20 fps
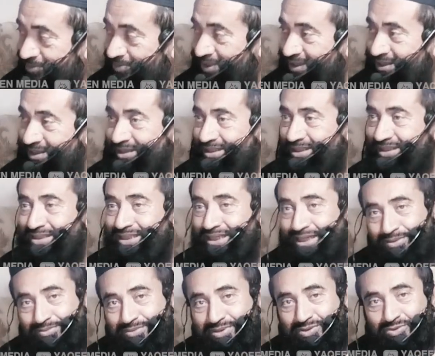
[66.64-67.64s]
बाकी यह कि
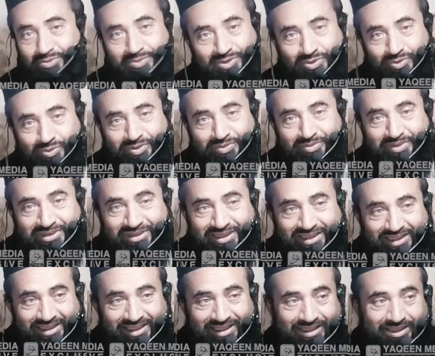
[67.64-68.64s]
आम दिनों में तो कोई
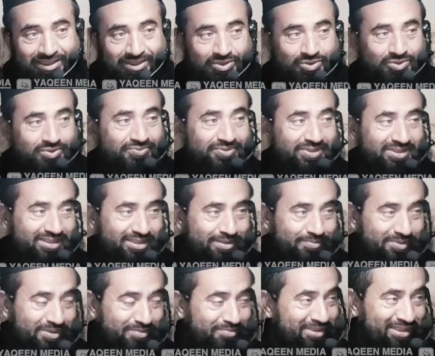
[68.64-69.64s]
मसला नहीं है सफ़ेद
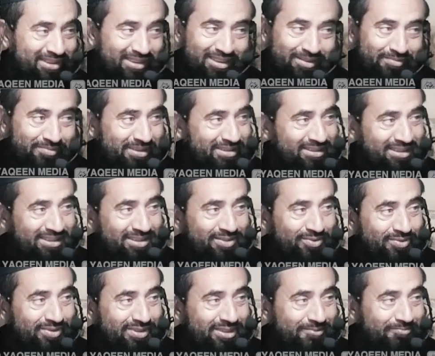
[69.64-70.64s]
कपड़े मैंने कहा बाजी ये
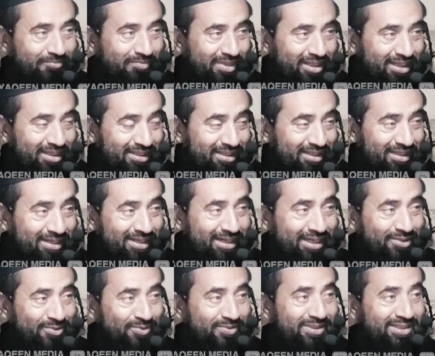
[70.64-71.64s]
हो गया
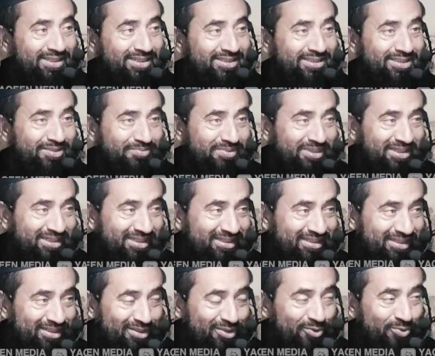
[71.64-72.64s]
राडो घड़ी थी मेरी
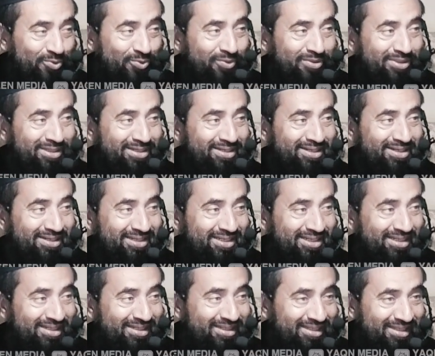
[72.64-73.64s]
गोल्डन रंग
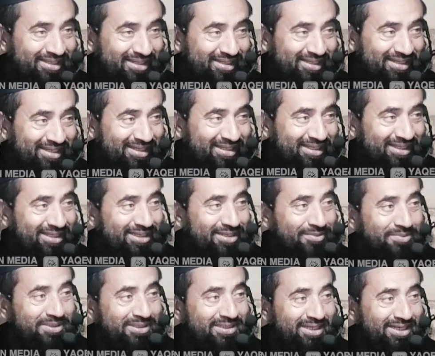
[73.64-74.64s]
की कहने लगे
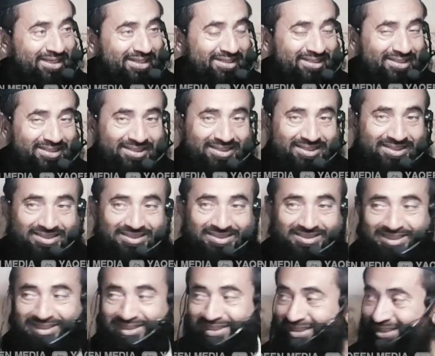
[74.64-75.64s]
कि बेटा
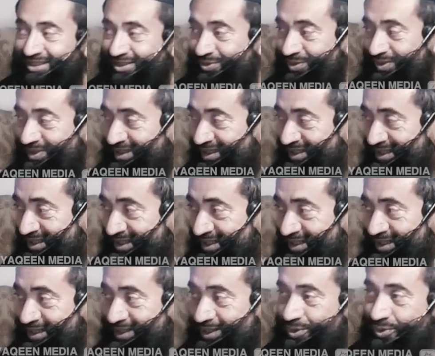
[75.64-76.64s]
ये घड़ी जो है ना
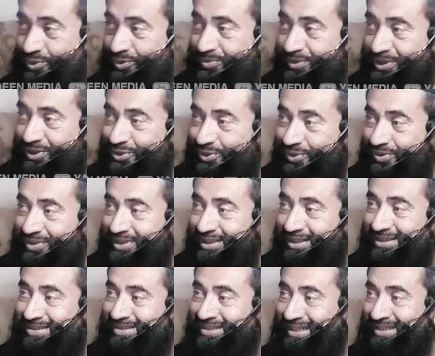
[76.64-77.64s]
इसको बेचो
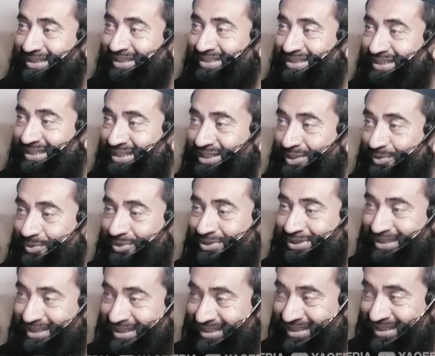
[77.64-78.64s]
एक सादी सी घड़ी
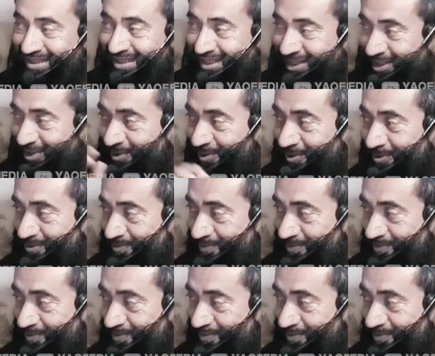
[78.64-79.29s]
मुझे दे दी ये ले लो